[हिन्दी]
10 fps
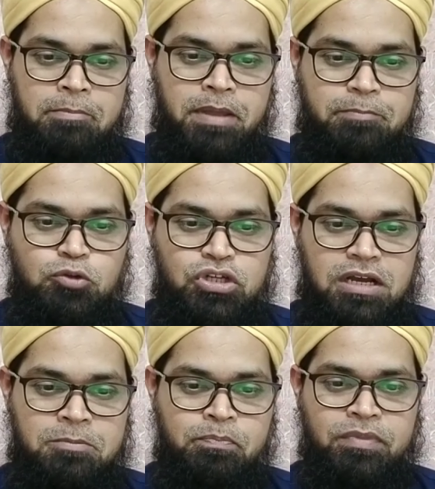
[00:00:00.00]
फिर पूछा
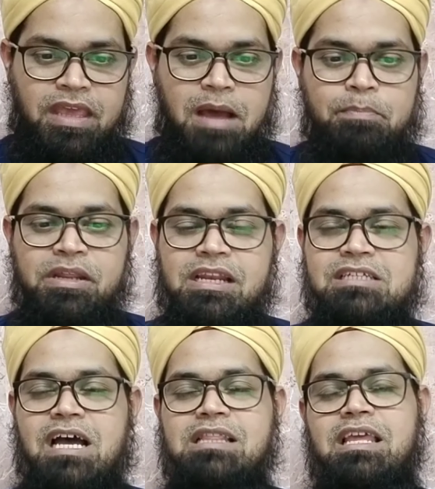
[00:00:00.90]
कि अपनी
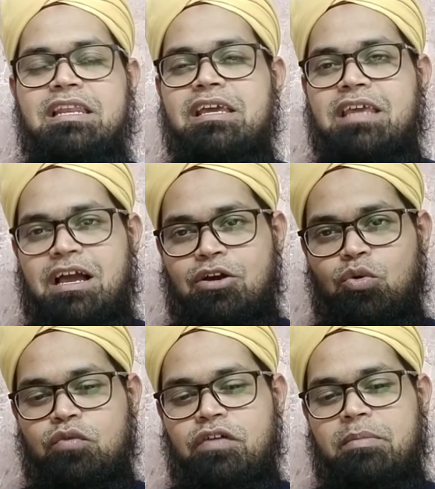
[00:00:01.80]
नजात के लिए क्या
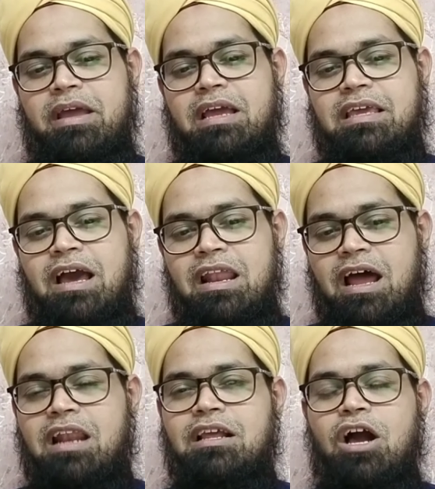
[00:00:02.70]
करूँ फरमाया कि
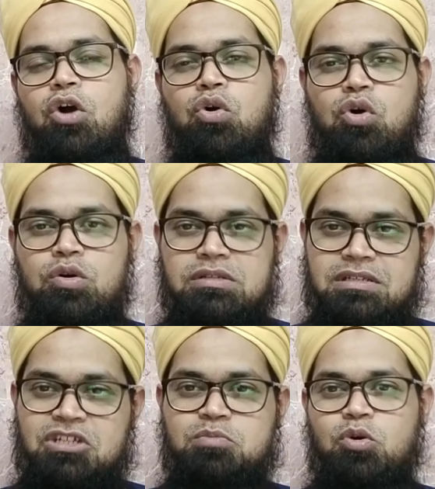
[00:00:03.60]
हलाल खाओ और
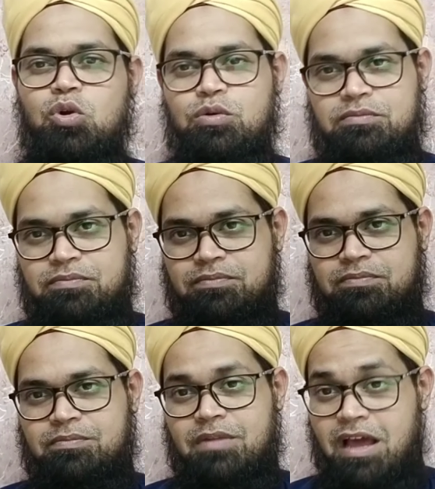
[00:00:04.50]
सच बोलो
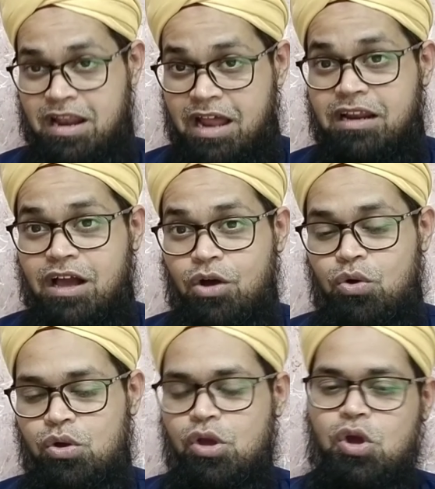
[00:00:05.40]
हलाल
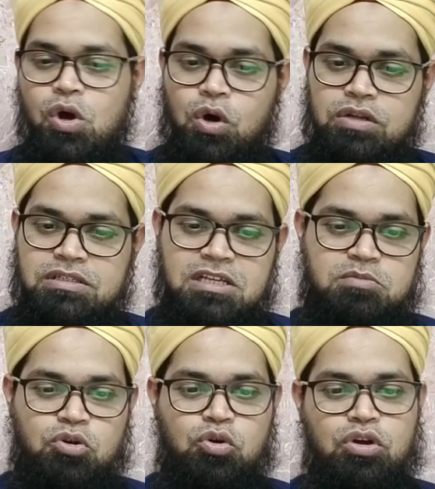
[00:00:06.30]
खाओ और सच
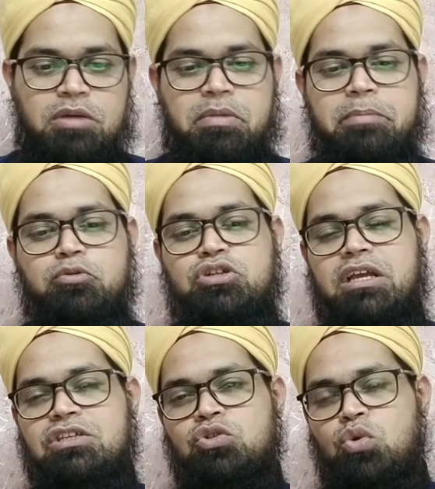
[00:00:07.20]
बोलो फिर पूछा
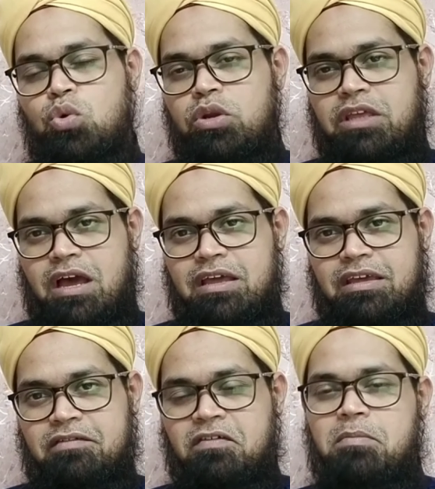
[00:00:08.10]
कि सुरूर क्या है
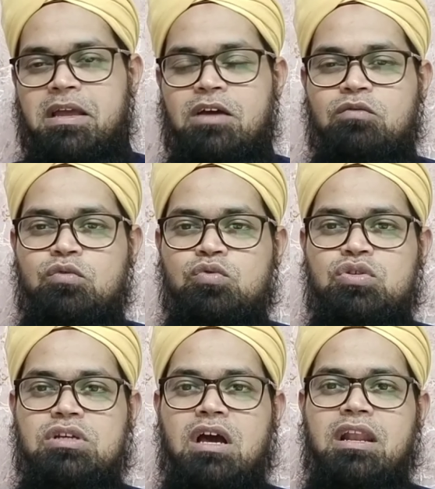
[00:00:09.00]
फरमाया
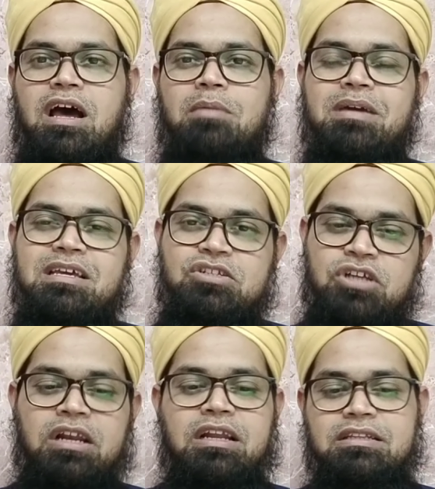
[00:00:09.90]
उसका नाम है
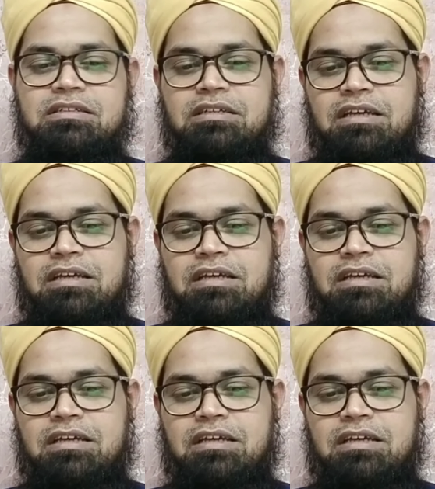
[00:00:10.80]
जन्नत